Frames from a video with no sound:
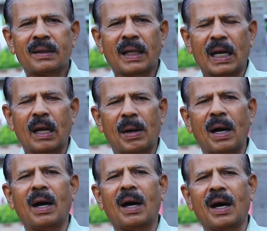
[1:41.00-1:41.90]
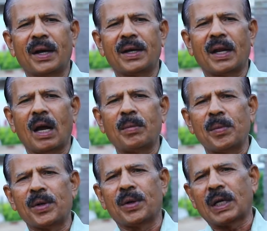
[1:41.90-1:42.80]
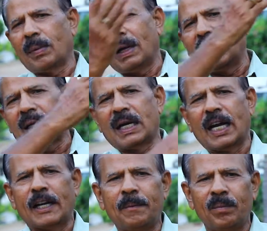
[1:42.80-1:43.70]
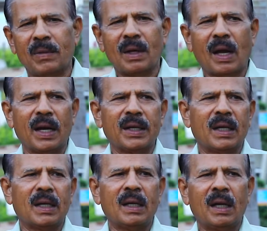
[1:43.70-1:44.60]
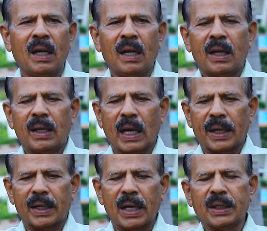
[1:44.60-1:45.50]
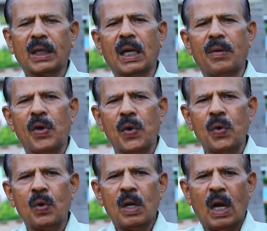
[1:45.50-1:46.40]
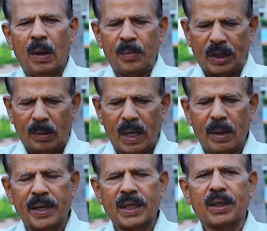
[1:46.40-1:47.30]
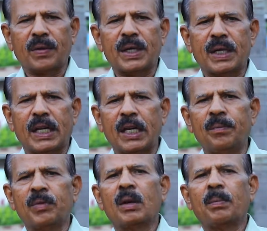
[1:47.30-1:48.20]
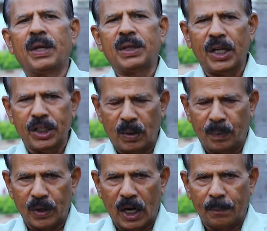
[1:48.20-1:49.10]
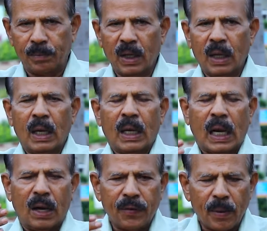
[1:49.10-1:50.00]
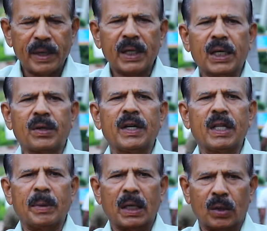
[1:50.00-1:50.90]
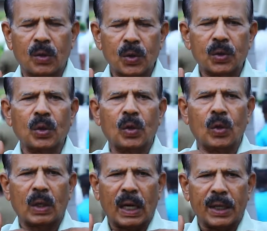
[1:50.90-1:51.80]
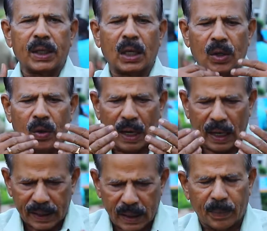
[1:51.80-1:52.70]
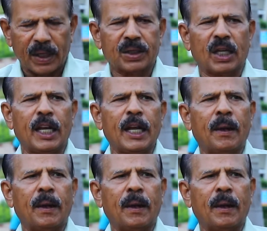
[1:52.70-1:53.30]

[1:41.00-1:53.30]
తరమా హరినామము నోటబల్కగన్ అని ఈ అజ్ఞాత కవి అమృతమయమైనటువంటి పద్యాన్ని చెప్పినాడు కఫం అనేటువంటిది మన గొంతులు కంఠంలో అడ్డపడితే